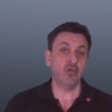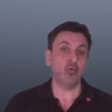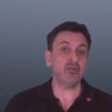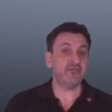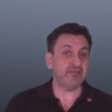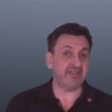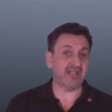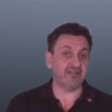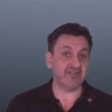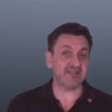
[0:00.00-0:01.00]
Und wie wir
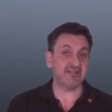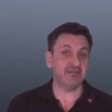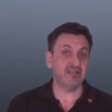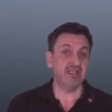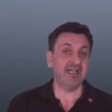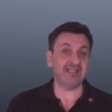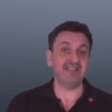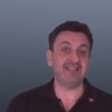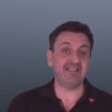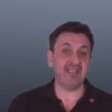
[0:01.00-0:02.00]
alle wissen, hat
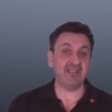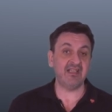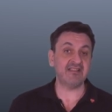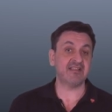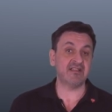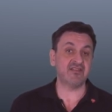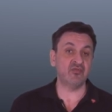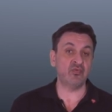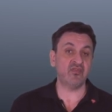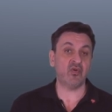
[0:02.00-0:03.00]
nicht jeder
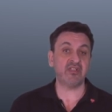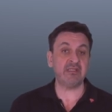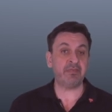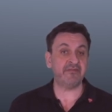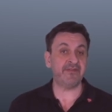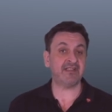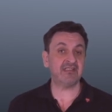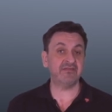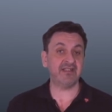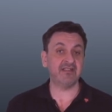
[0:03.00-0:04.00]
Installationsort die
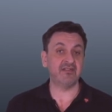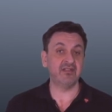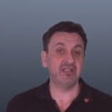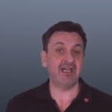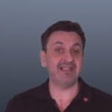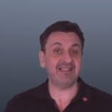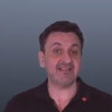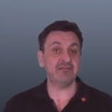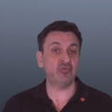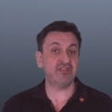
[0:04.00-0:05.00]
perfekte Wand, an der
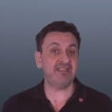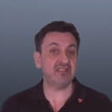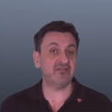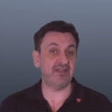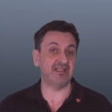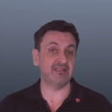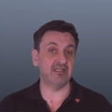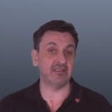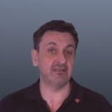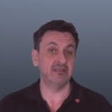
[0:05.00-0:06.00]
sie montiert werden
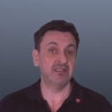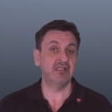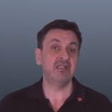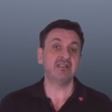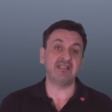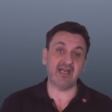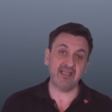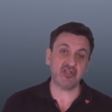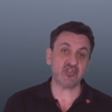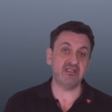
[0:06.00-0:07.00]
kann.
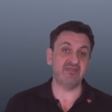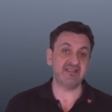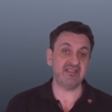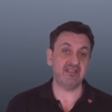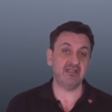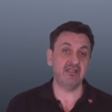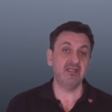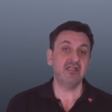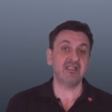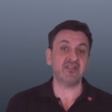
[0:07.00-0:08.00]
Daher stellen wir sicher,
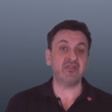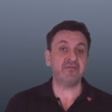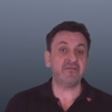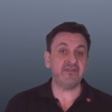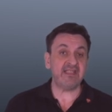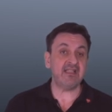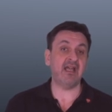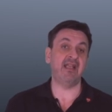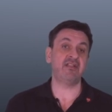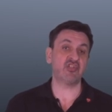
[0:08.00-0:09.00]
dass wir
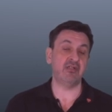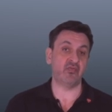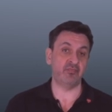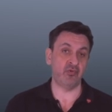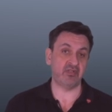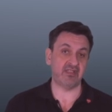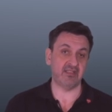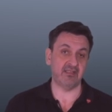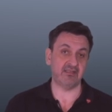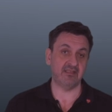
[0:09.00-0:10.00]
viele
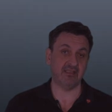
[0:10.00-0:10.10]
Einstellungsmöglichkeiten